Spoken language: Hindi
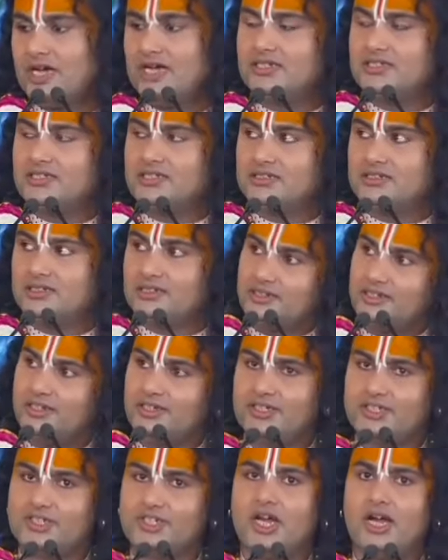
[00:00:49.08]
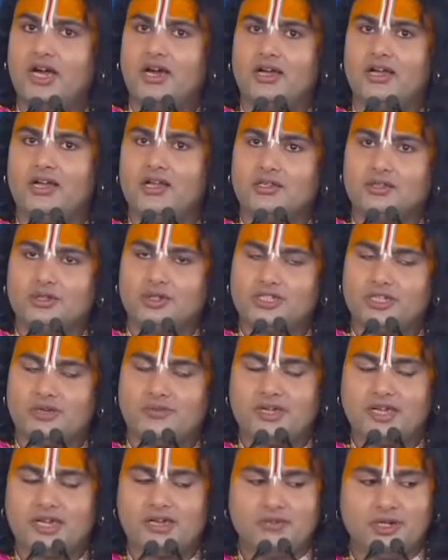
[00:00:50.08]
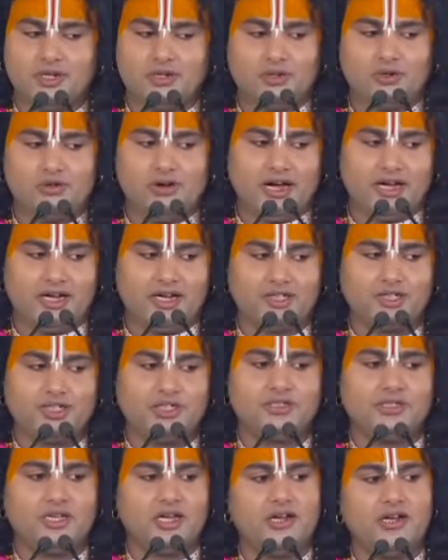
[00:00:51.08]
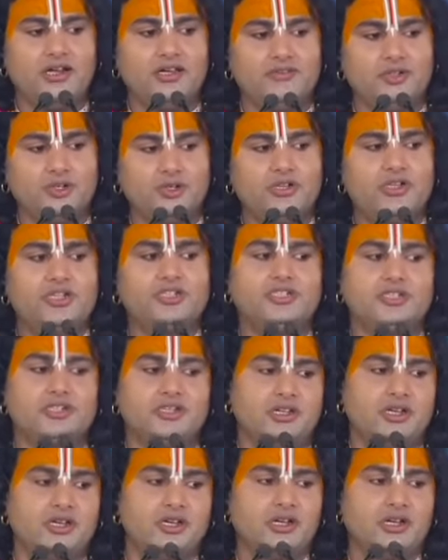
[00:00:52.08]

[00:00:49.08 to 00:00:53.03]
कर्षतिथि कृष्ण जो सबके मन को आकर्षित कर ले वो कृष्ण